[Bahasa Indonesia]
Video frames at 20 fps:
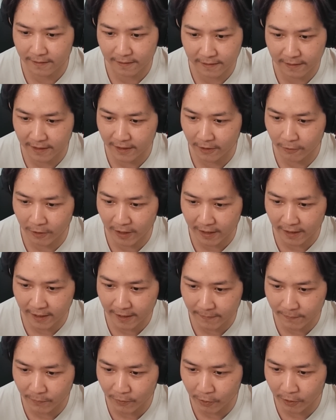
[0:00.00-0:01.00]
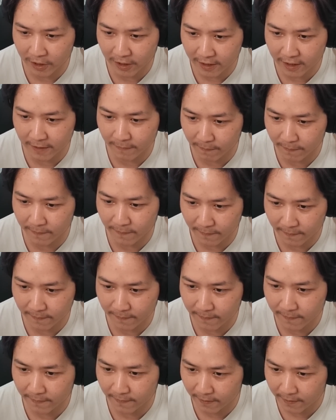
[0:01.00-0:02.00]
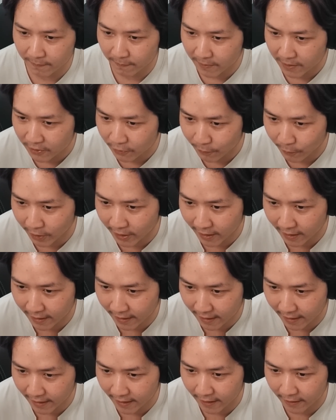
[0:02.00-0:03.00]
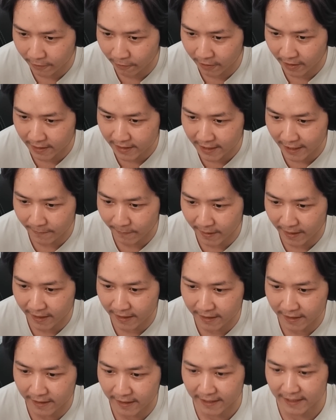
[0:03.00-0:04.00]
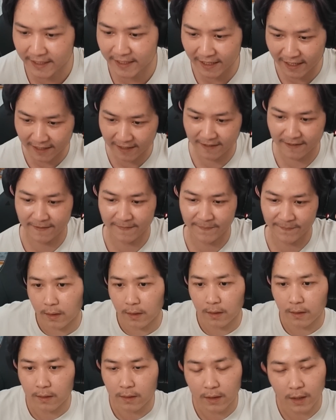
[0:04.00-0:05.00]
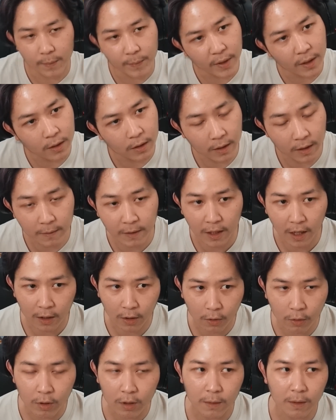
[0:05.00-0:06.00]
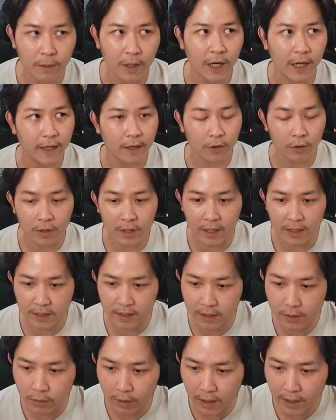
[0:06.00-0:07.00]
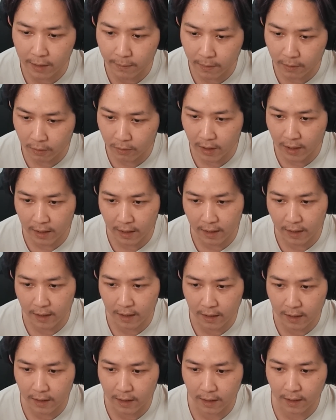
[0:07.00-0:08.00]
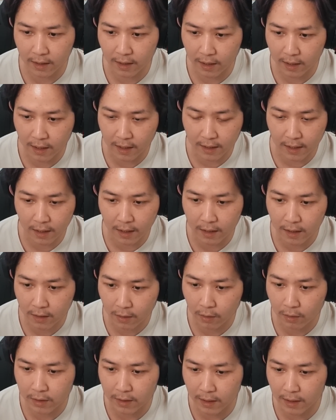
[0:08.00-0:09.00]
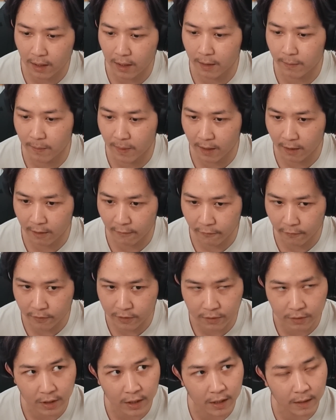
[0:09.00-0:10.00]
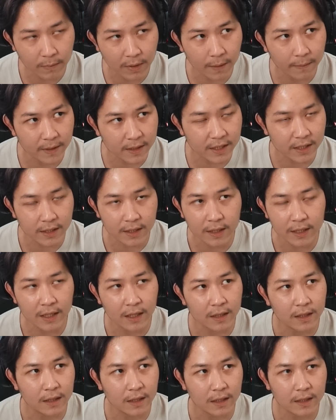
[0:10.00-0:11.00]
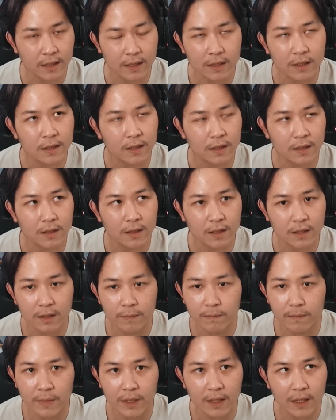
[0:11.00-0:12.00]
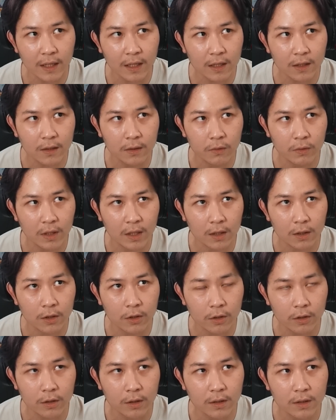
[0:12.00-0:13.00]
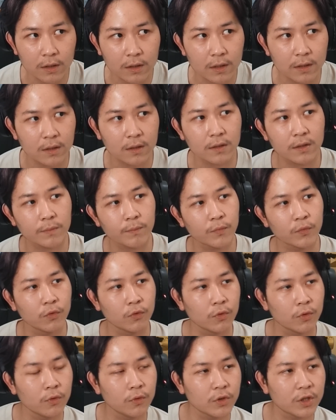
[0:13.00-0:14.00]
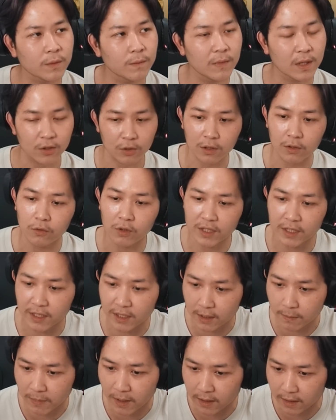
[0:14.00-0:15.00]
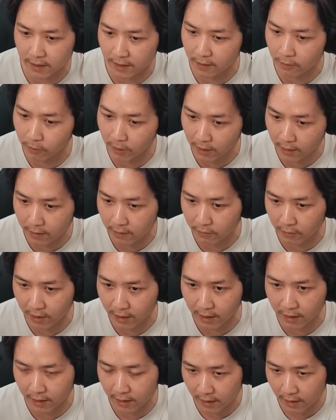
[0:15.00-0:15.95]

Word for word: di luar game gue tetap mensupport adik-adian gue guys aman aja ya guys ya tapi kalau gue lain konteks sih gue kan emang udah nggak ada kontrak sama Evo sudah berapa season ya dari season 9 udah down 10 11 udah 2 season berarti gue udah